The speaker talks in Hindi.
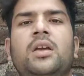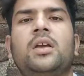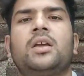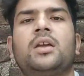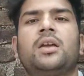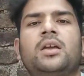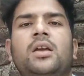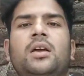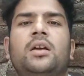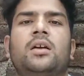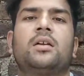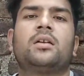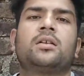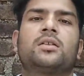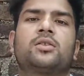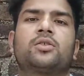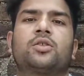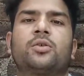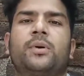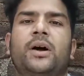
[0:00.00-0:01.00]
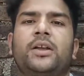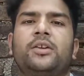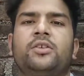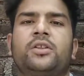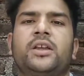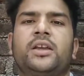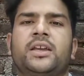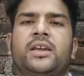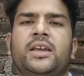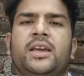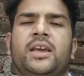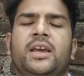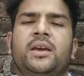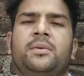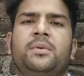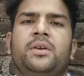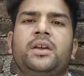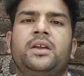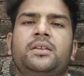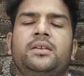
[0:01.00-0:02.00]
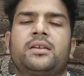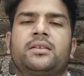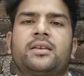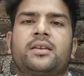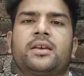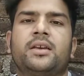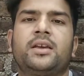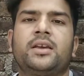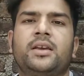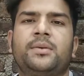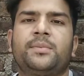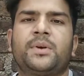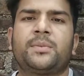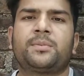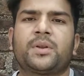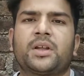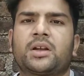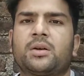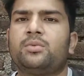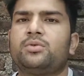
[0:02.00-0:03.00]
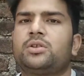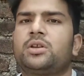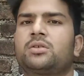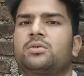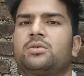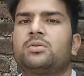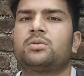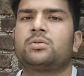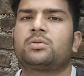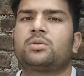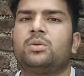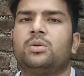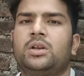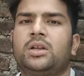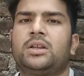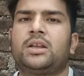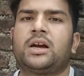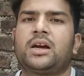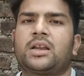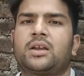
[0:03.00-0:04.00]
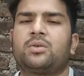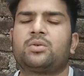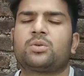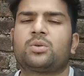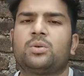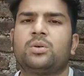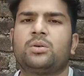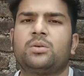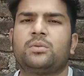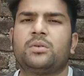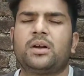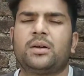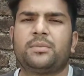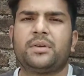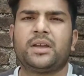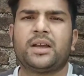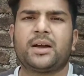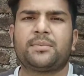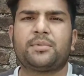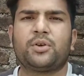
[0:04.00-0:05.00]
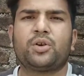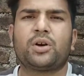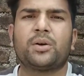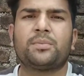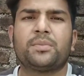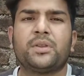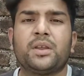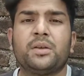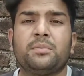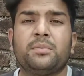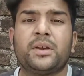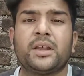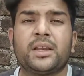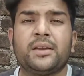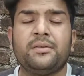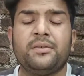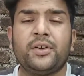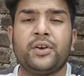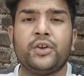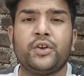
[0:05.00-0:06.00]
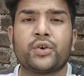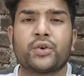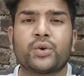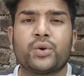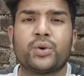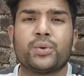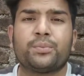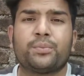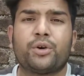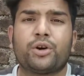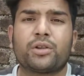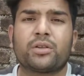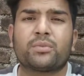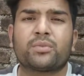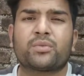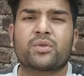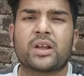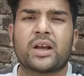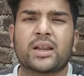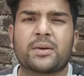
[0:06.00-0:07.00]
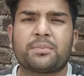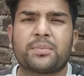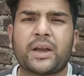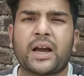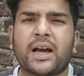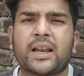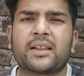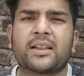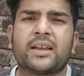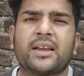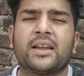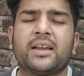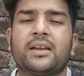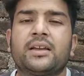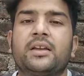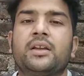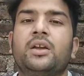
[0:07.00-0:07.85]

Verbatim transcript: और तो भाइयों देखिए अभी जैसे कि मैं अपने कबूतर को खोलने जा रहा हूँ तो अभी आप लोग अपनी मेरी वीडियो को बहुत सारा प्यार दें